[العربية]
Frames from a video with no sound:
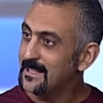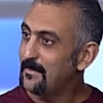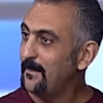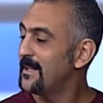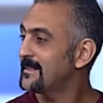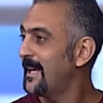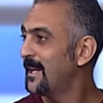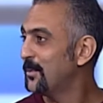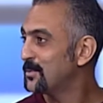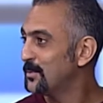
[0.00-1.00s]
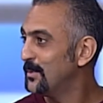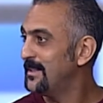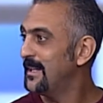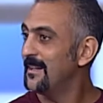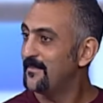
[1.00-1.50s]
اصبح من السهل الوصول
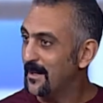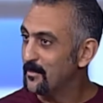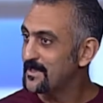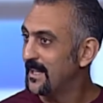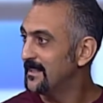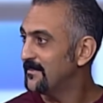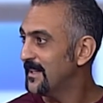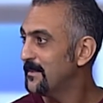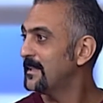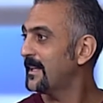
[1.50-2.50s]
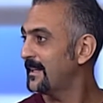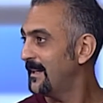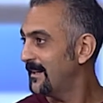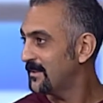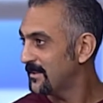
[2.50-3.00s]
للفئه المستهدفه من
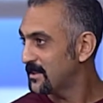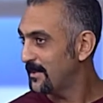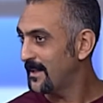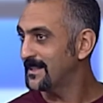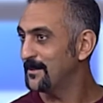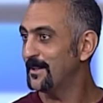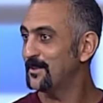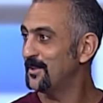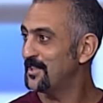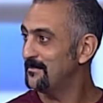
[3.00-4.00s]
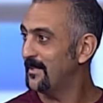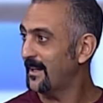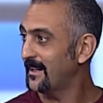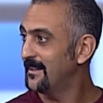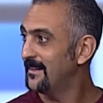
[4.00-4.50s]
خلال شبكات التواصل
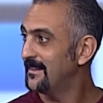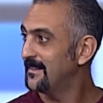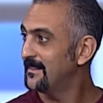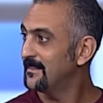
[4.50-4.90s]
الاجتماعي مين فئتك